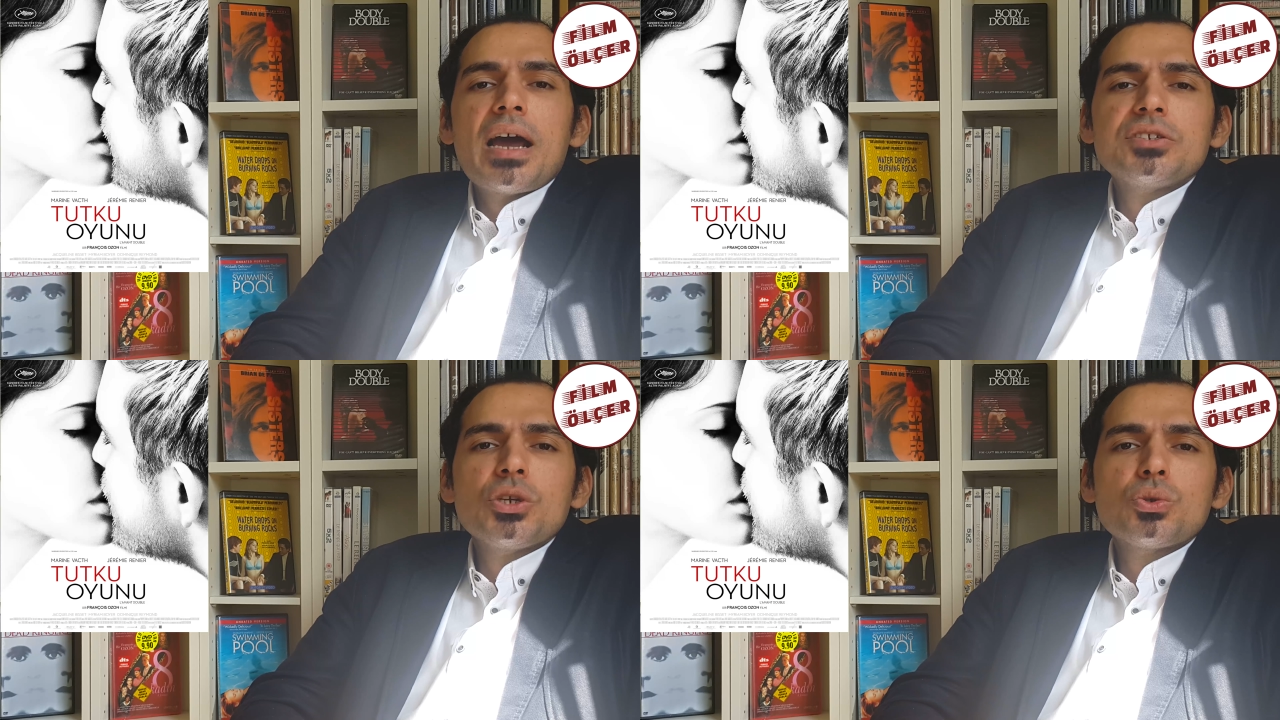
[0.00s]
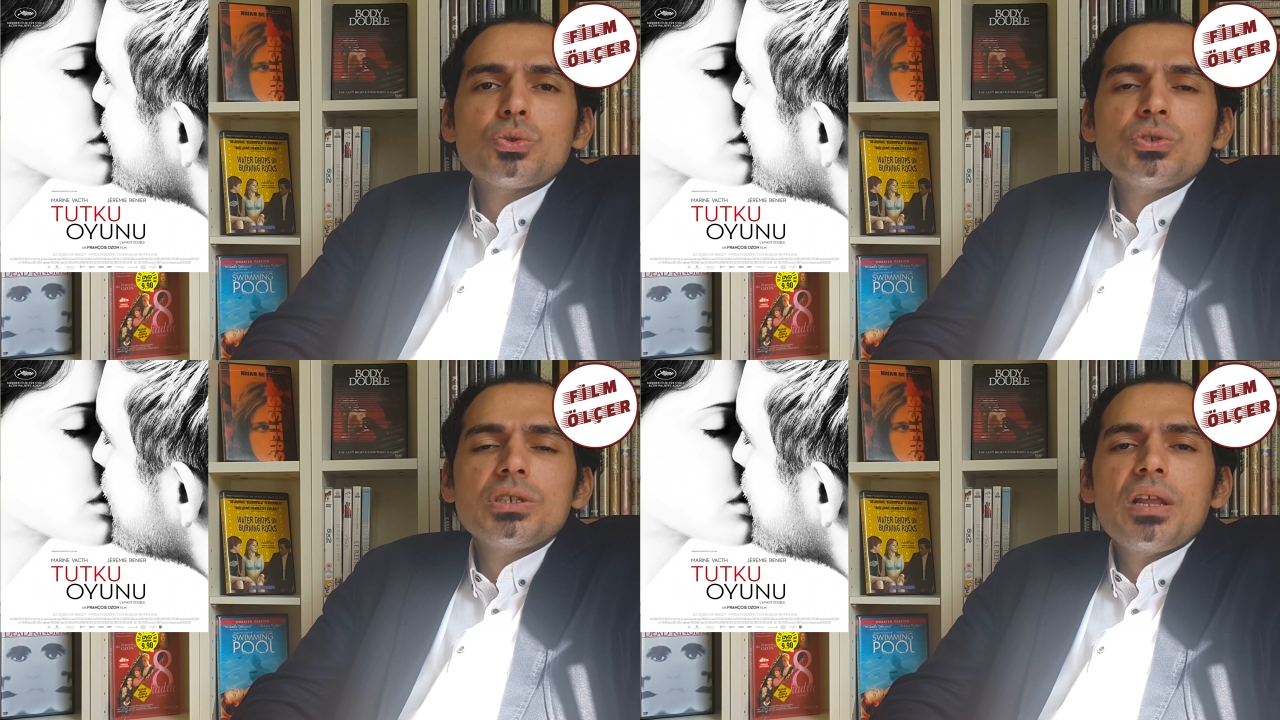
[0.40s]
gerçek
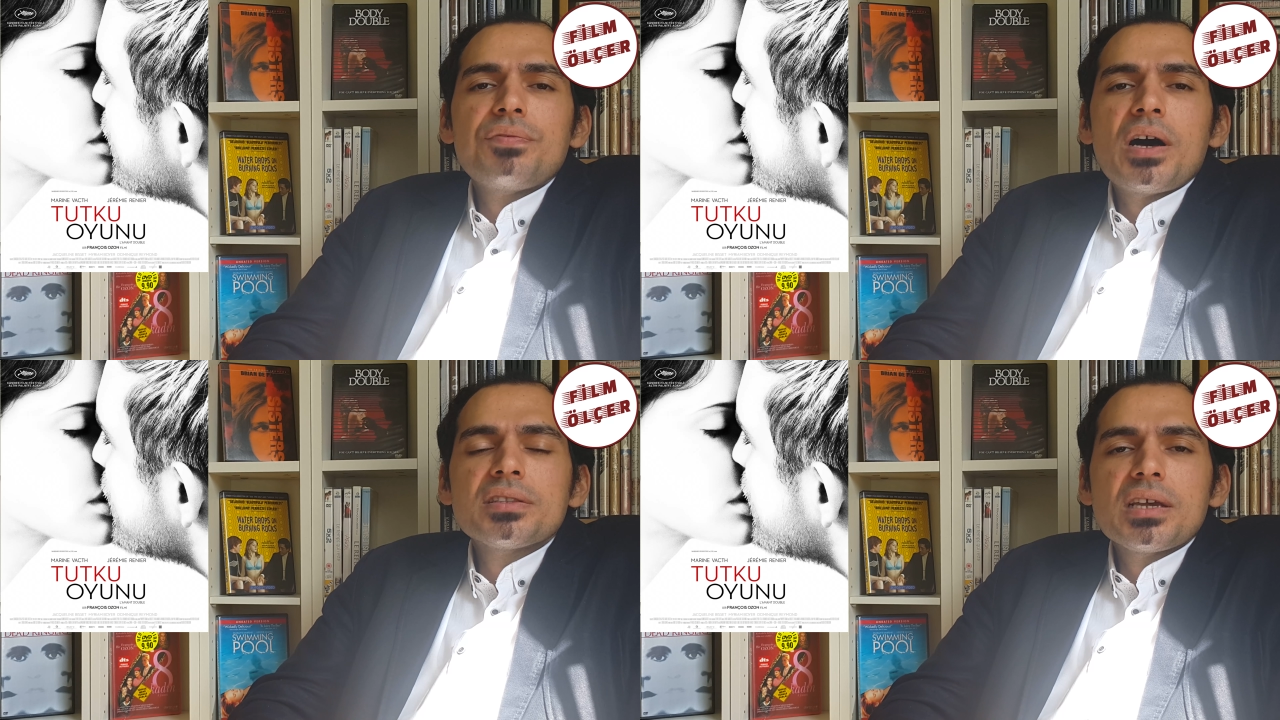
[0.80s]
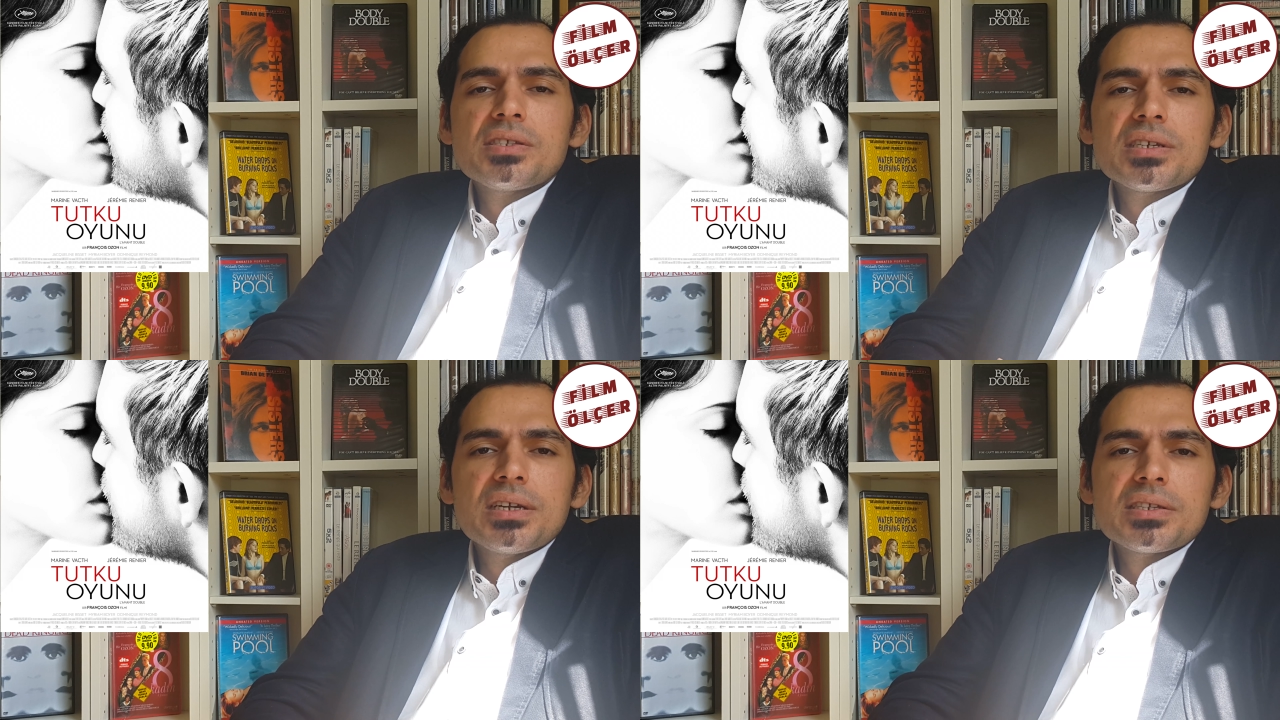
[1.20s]
üstücüyle
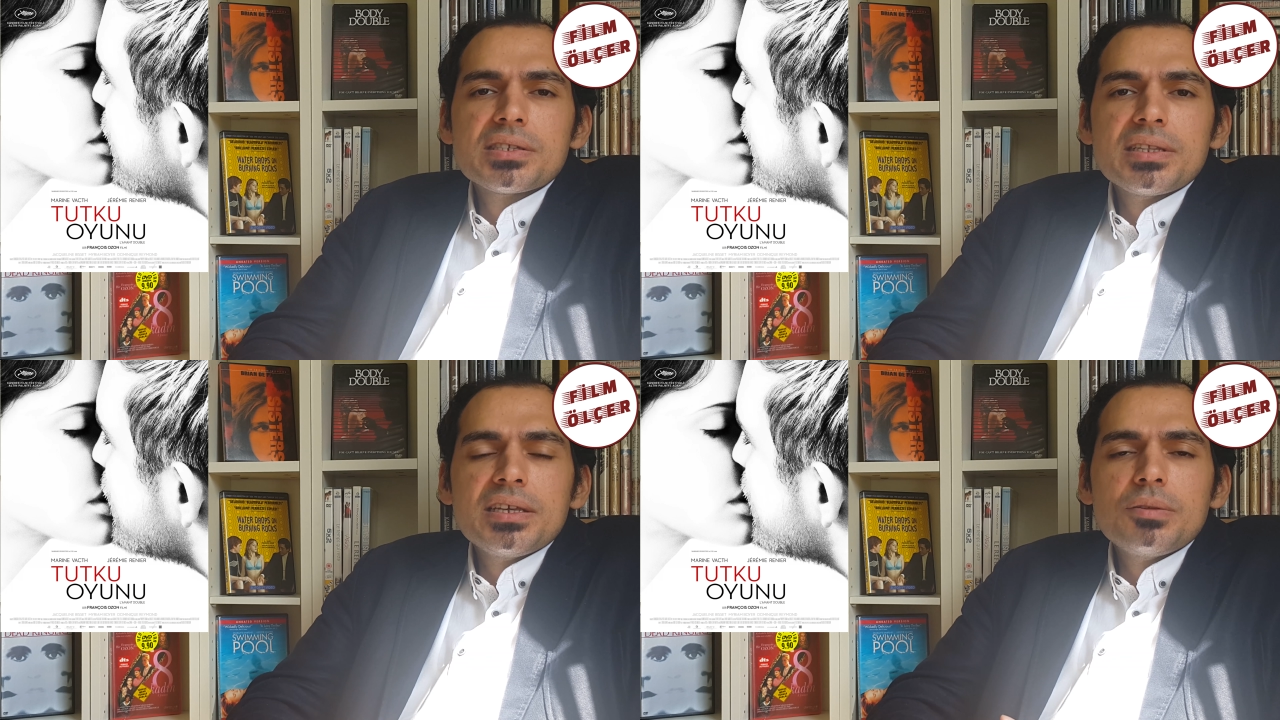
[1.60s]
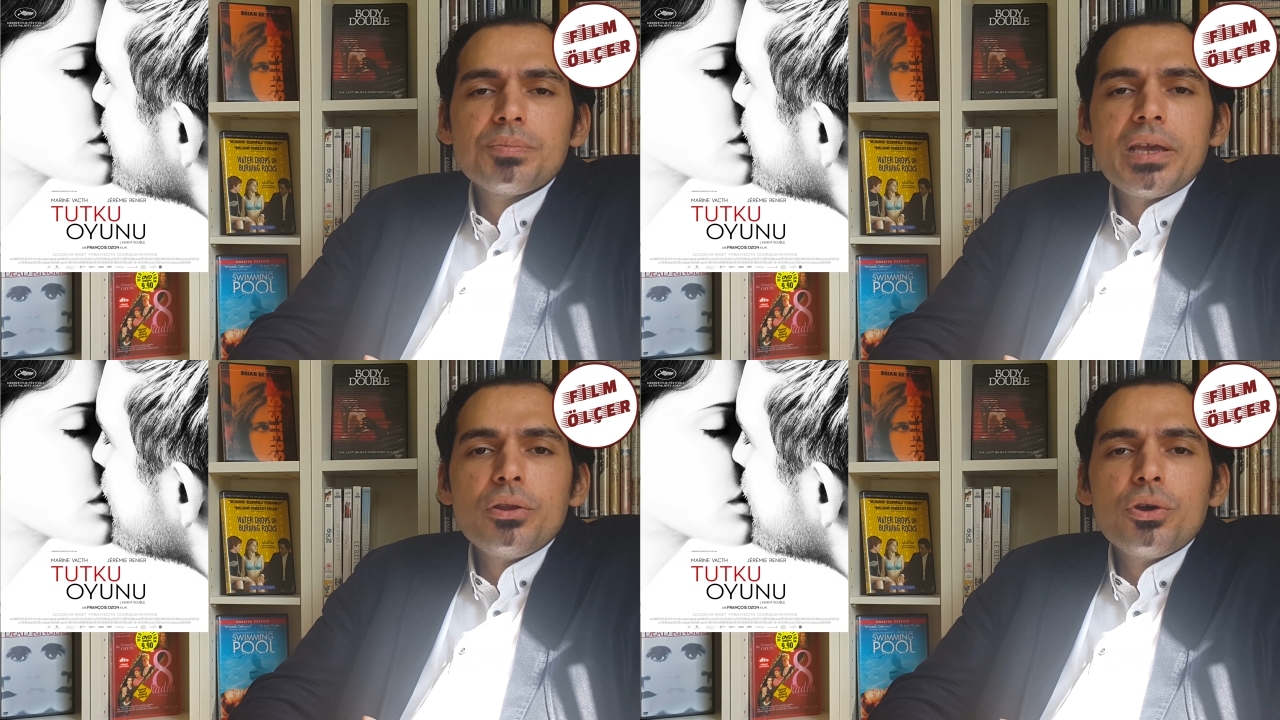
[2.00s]
fantastik arasında
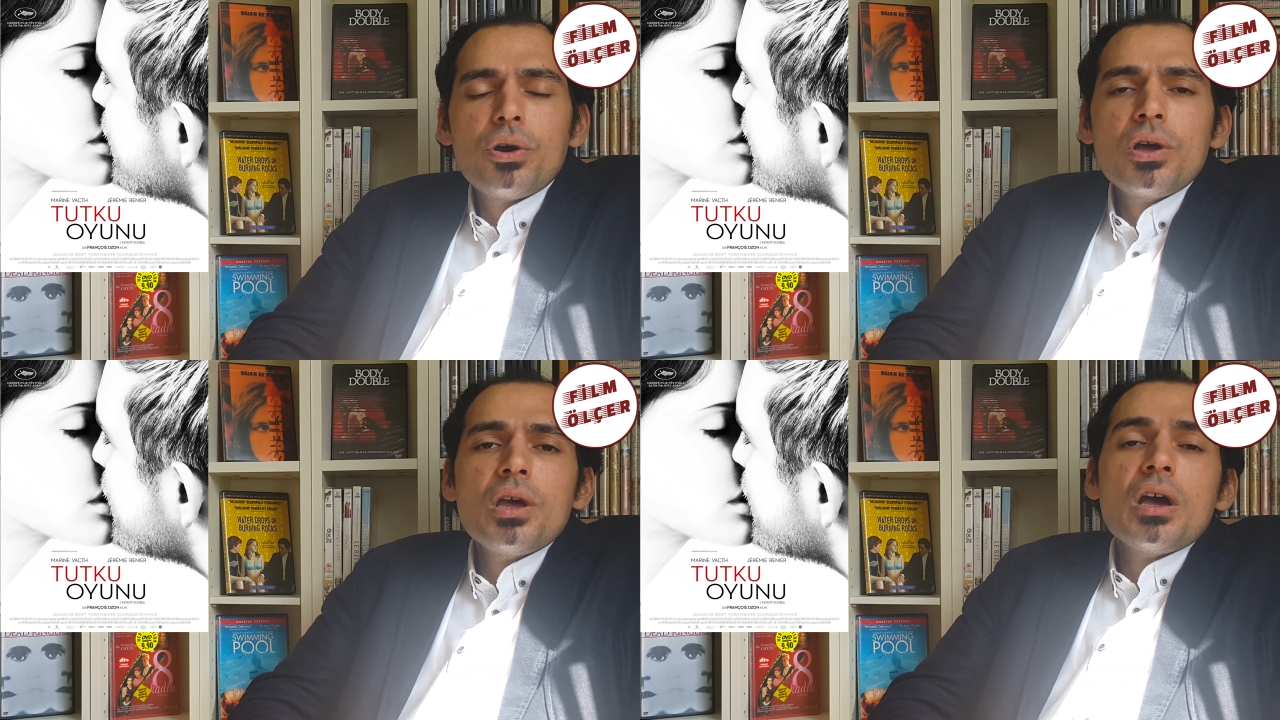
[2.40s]
gidip geliyor.